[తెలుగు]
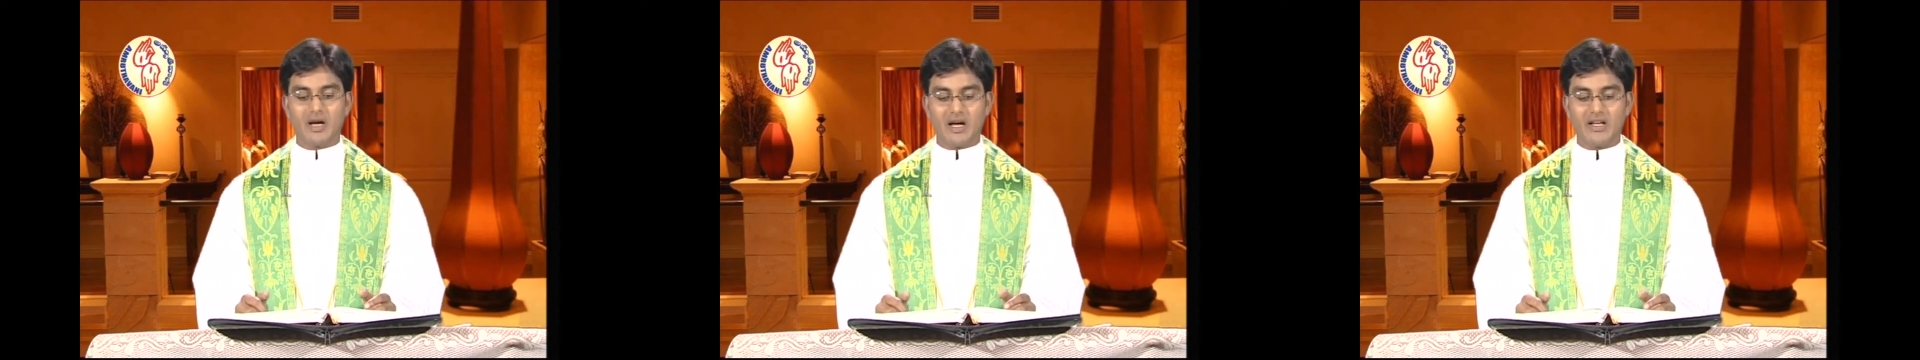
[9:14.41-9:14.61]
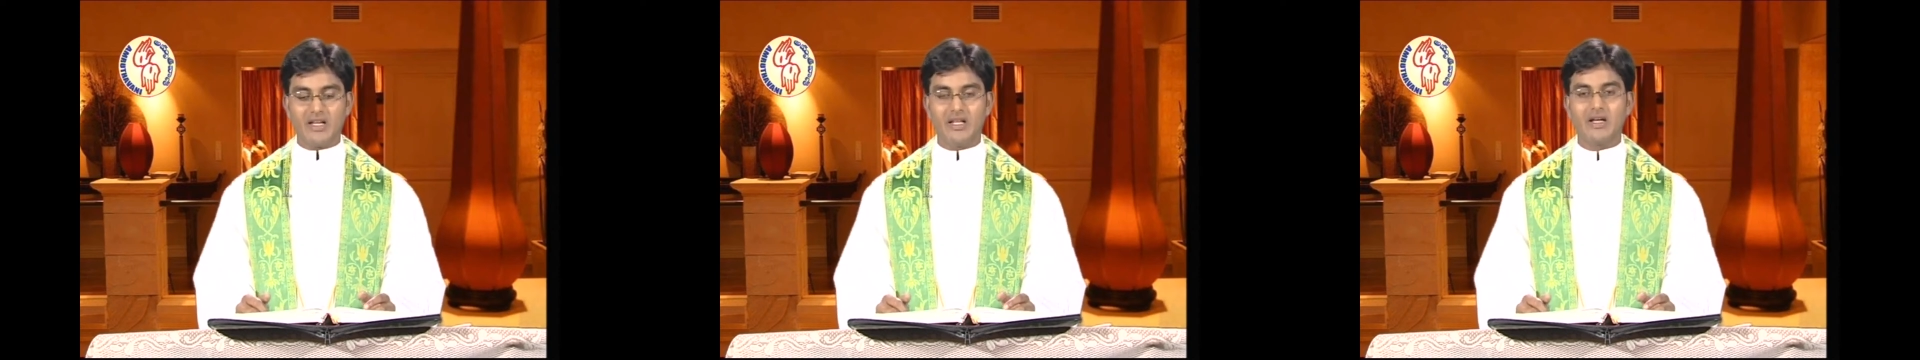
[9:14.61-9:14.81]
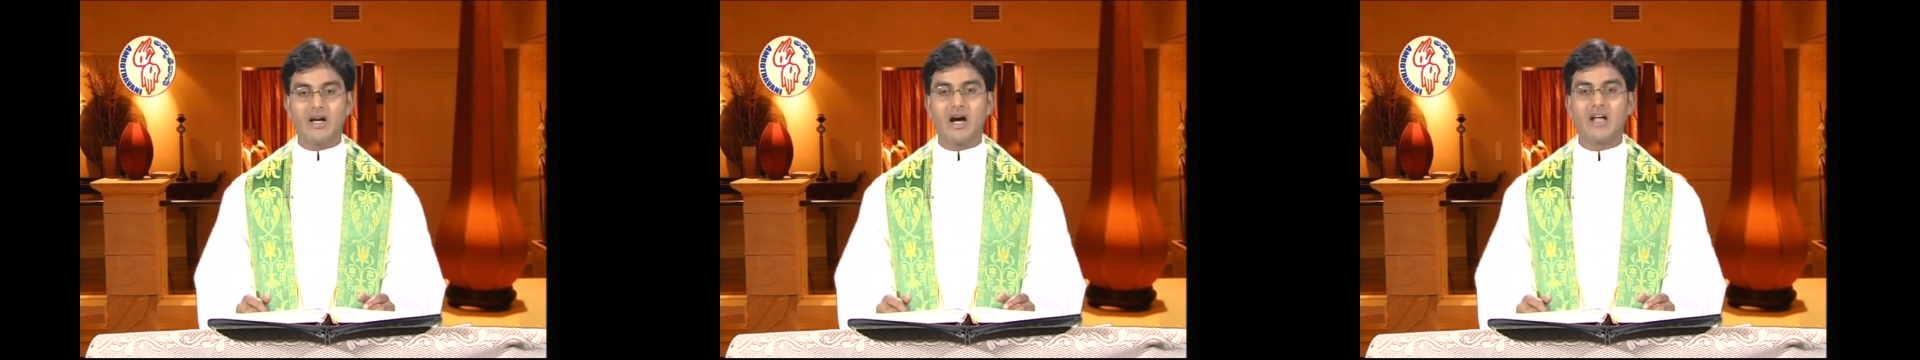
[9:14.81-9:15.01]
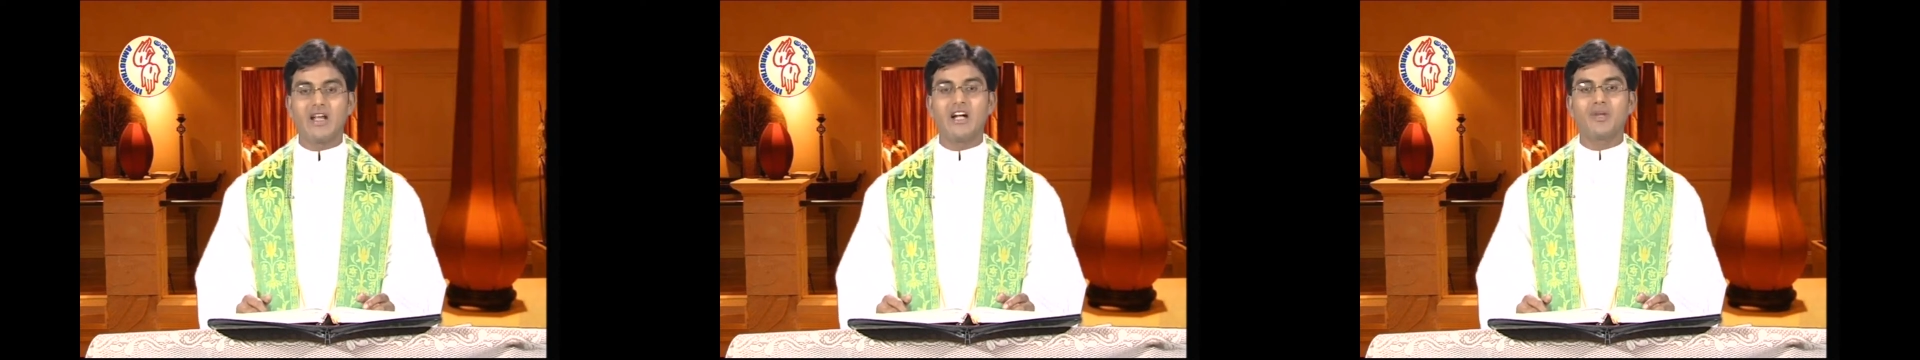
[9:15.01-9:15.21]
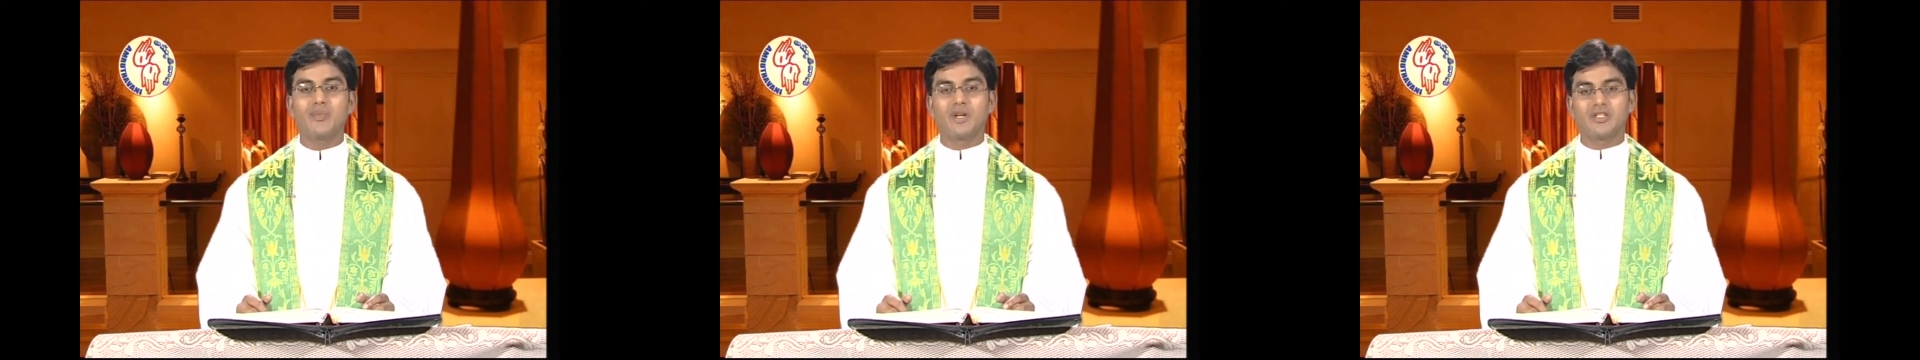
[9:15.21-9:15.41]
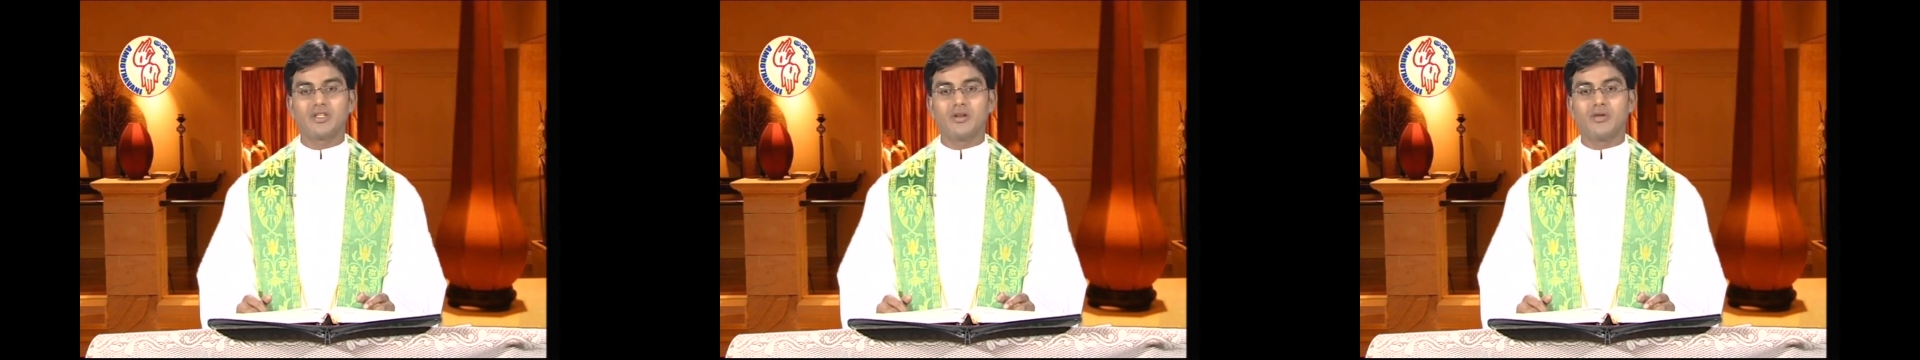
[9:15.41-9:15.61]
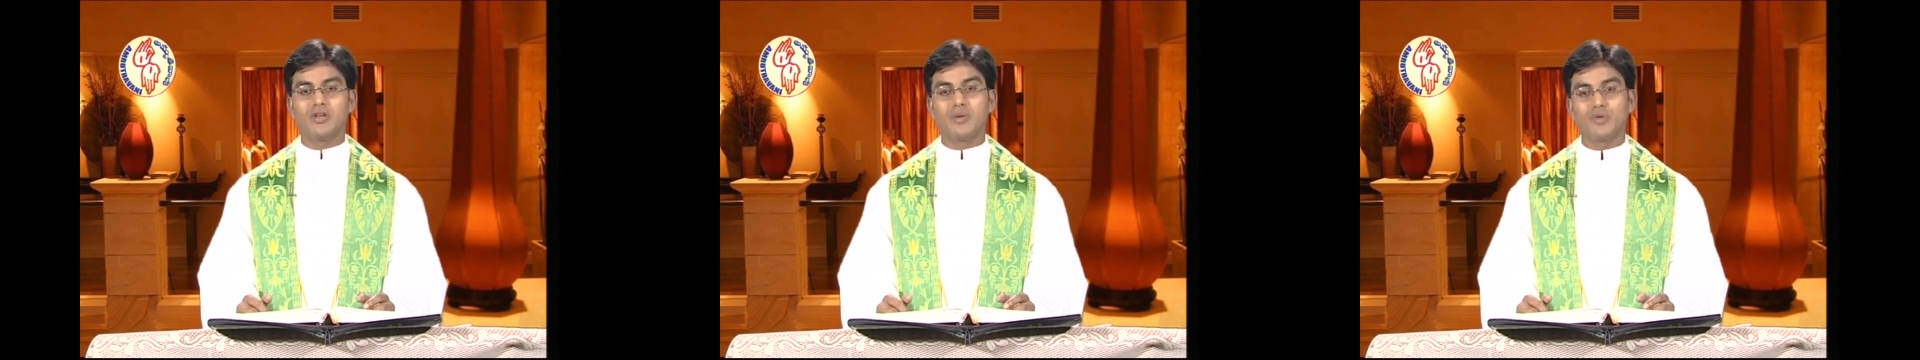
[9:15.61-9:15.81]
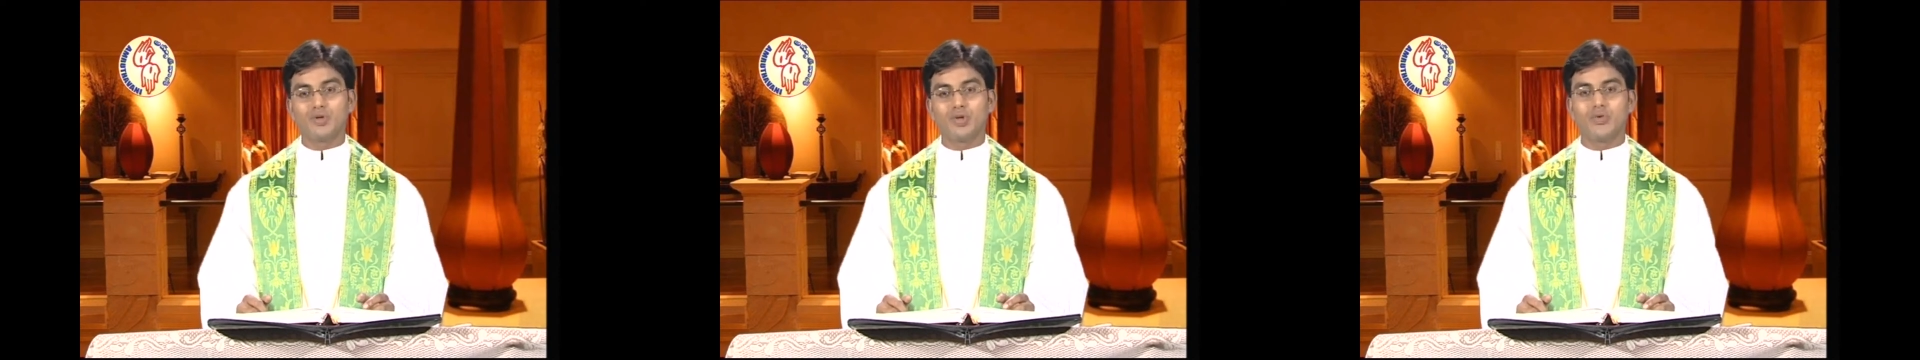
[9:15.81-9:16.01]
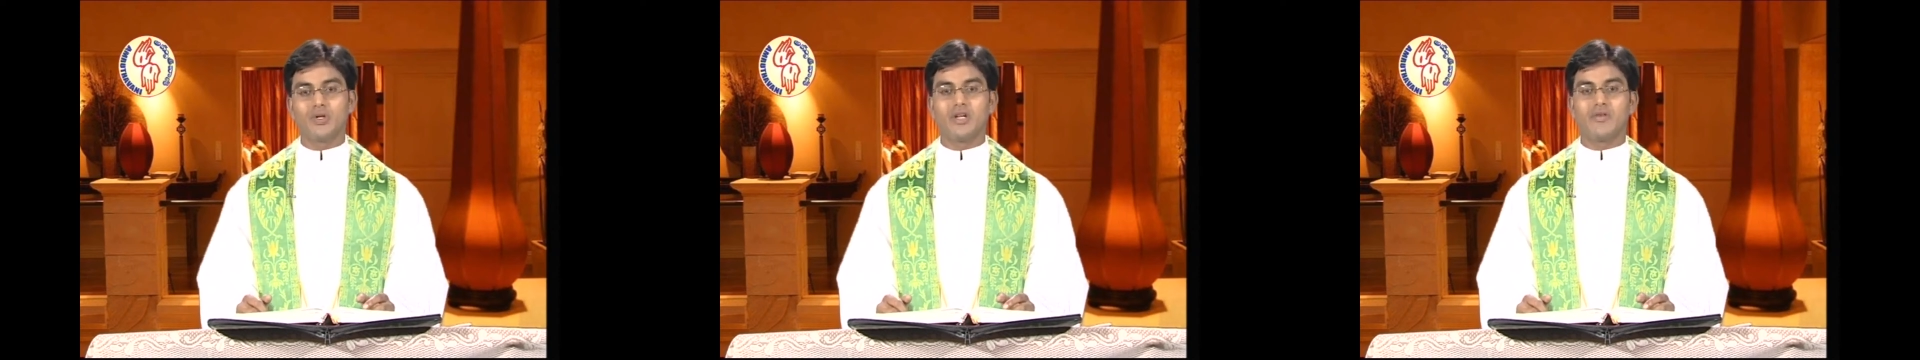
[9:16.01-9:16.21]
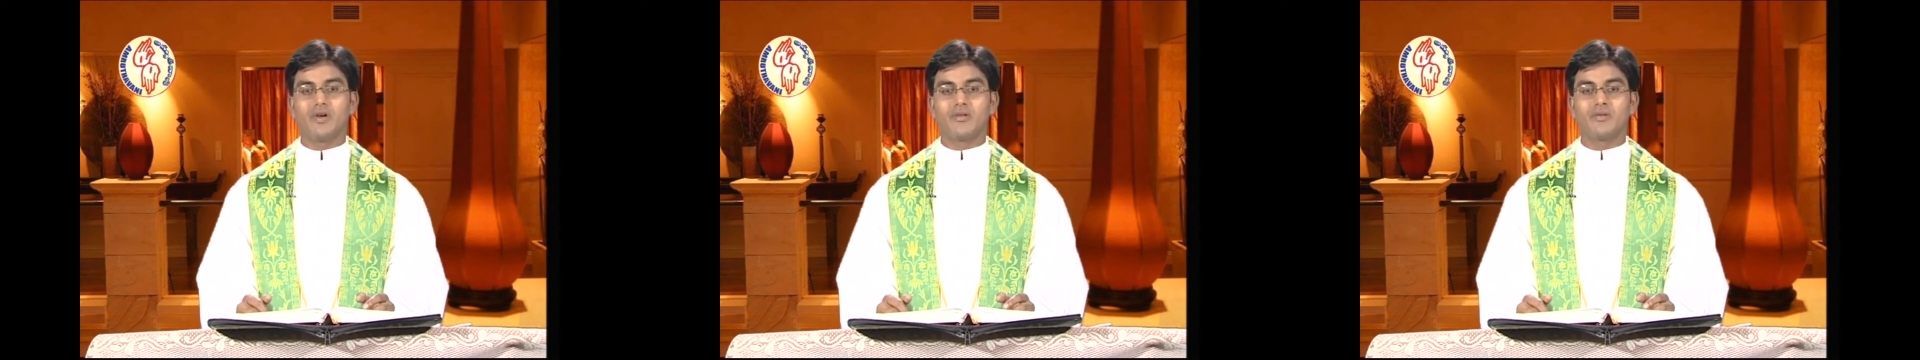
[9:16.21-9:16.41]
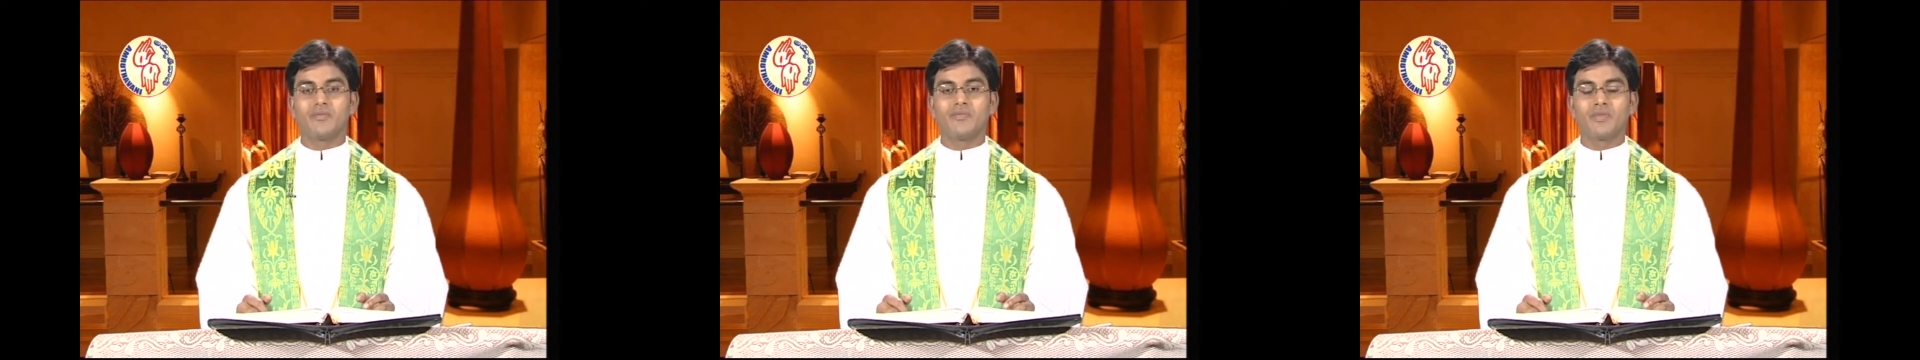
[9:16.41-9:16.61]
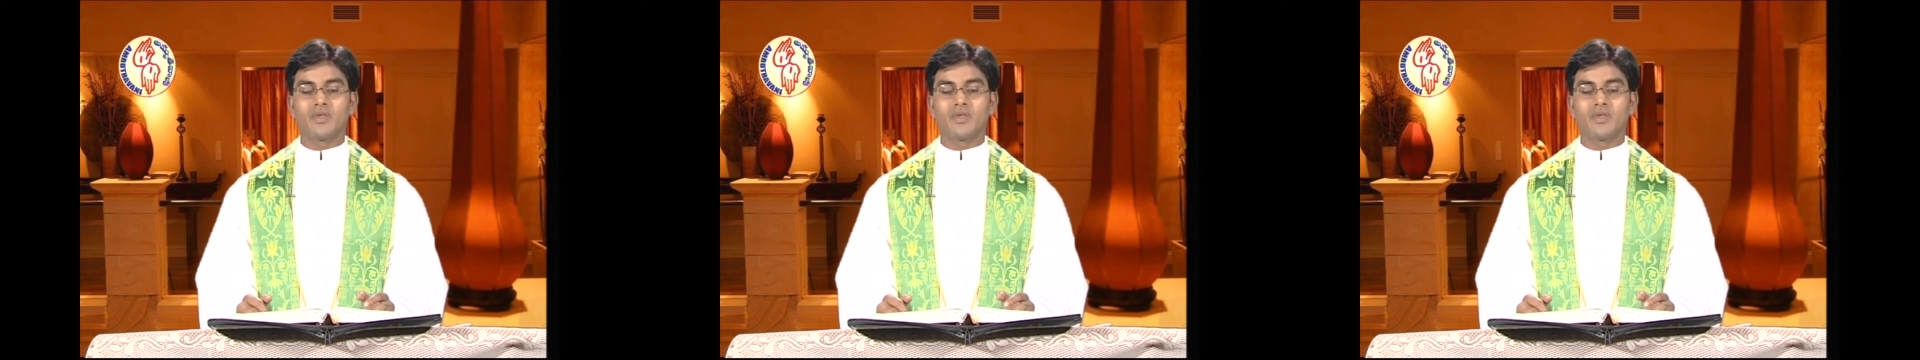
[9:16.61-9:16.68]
అని ఆనాటి ప్రజలు నమ్ముతూ ఉండేవారు